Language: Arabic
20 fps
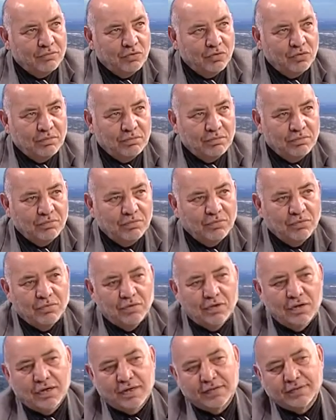مهم
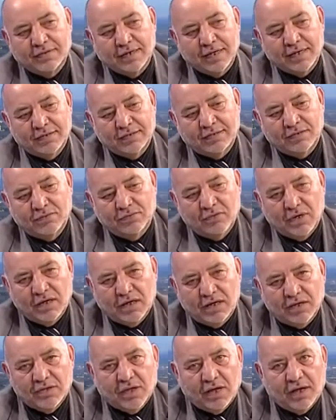وأساسي
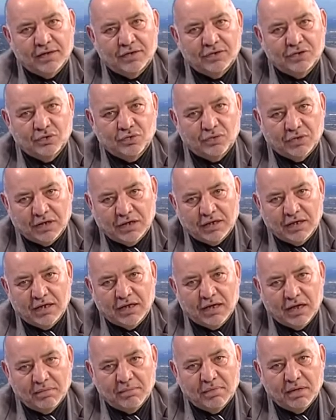ويضع
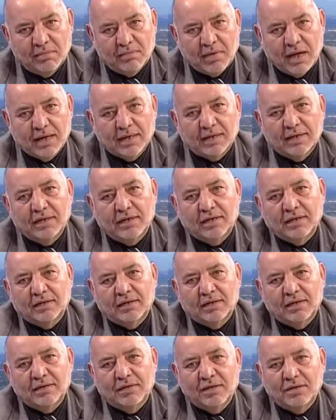السوريين أمام
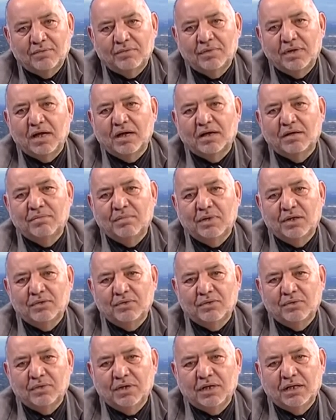حقيقة أن هناك
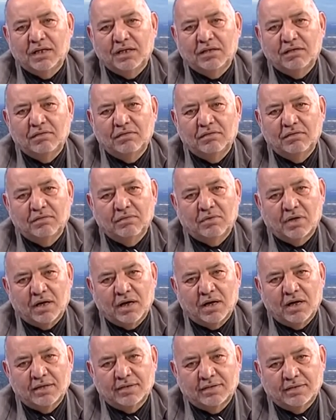من يريد
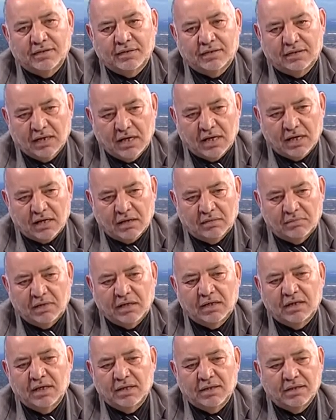وراء الستارة
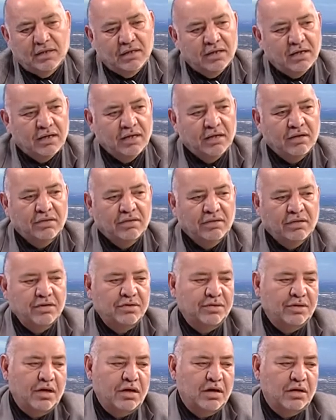من الذين
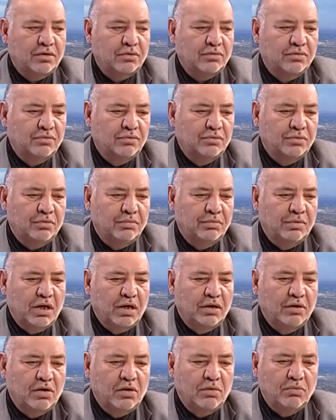يتظاهرون
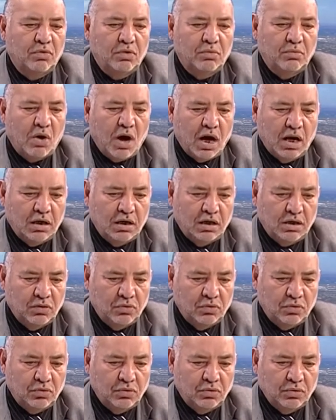بأنهم
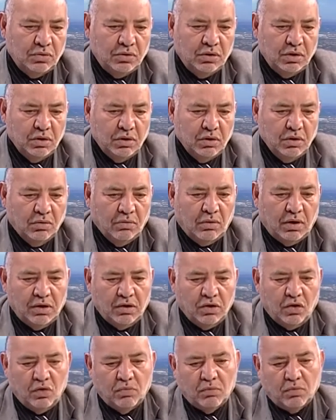المحللون
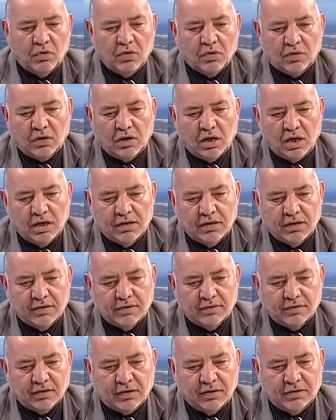وأنهم قراء
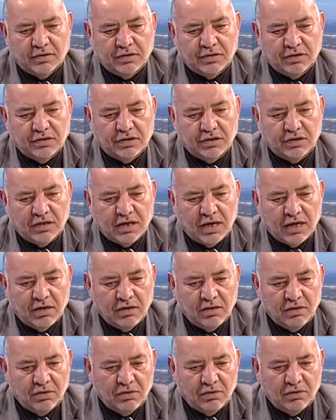الاستراتيجية
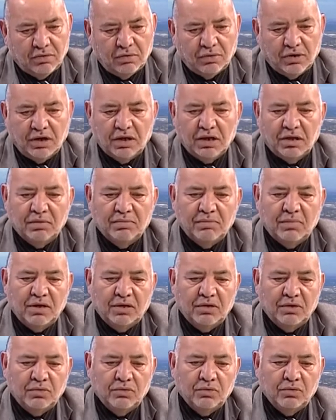يريد
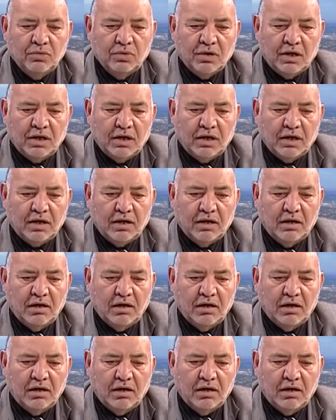من يوقع